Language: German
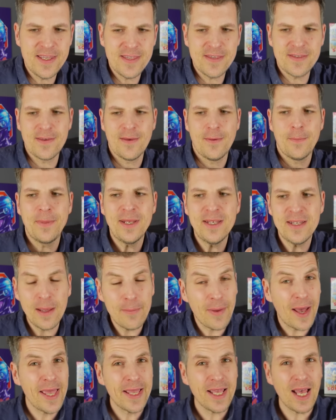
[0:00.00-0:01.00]
Ich äh, bin
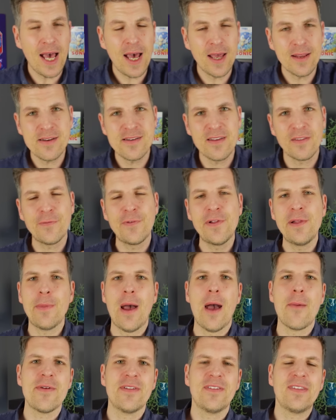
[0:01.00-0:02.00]
dabei gerade, das Film
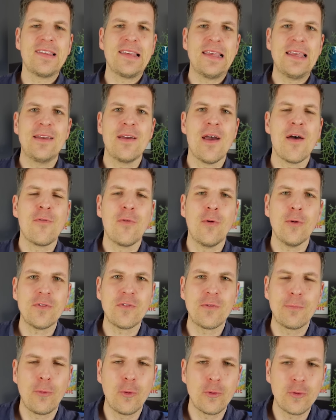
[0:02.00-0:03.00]
ABC
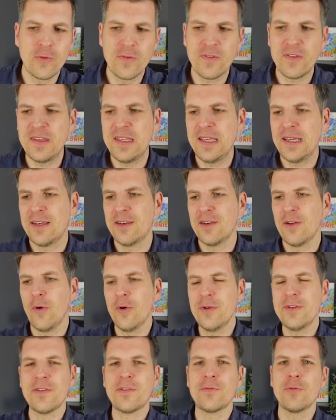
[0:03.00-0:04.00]
vorzuproduzieren
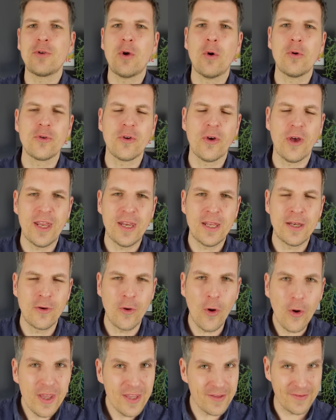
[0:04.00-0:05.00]
und es wird auch noch eine
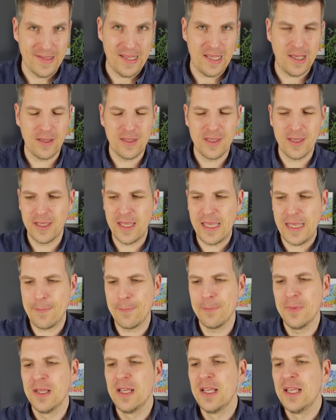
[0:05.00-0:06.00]
neue Sache hier
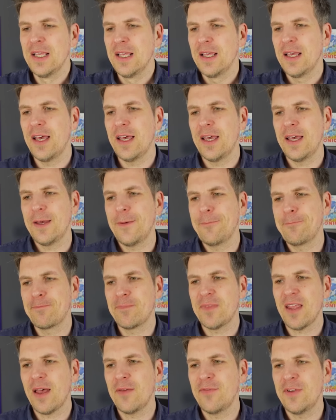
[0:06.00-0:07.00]
geben.
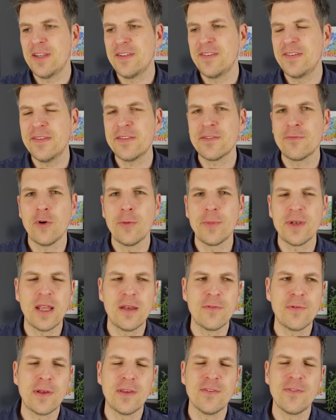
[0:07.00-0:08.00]
Ähm, da will ich nächste Woche mit
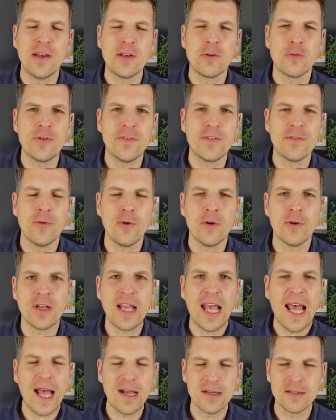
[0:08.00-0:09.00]
anfangen. Ich war nur diese Woche
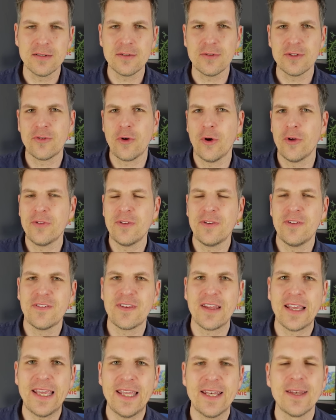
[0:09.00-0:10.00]
krank und konnte nicht
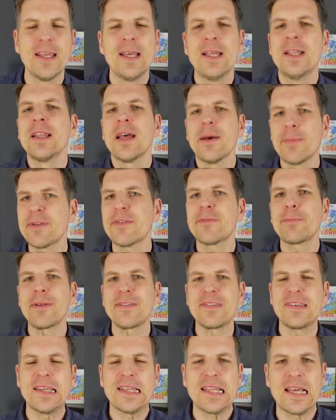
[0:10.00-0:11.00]
drehen. Aber das
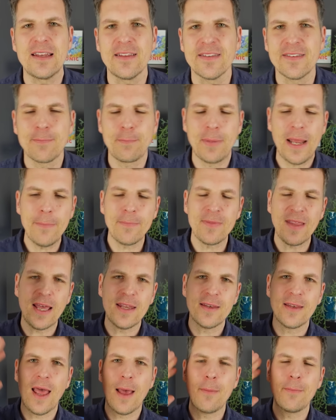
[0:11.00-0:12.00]
passiert alles. Bleibt
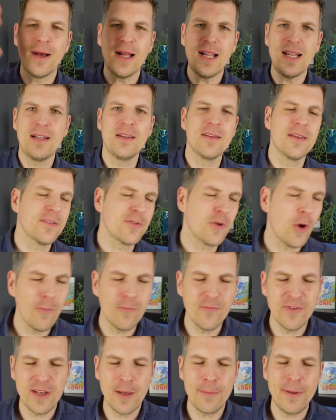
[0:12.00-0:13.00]
dran am Ball. Es
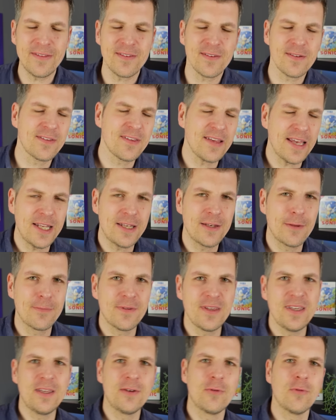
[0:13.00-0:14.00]
kommen wieder bessere Zeiten im
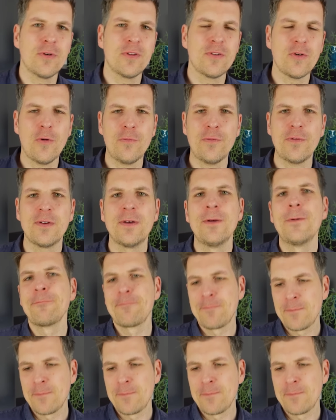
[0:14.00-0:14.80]
Kino und ich hoffe,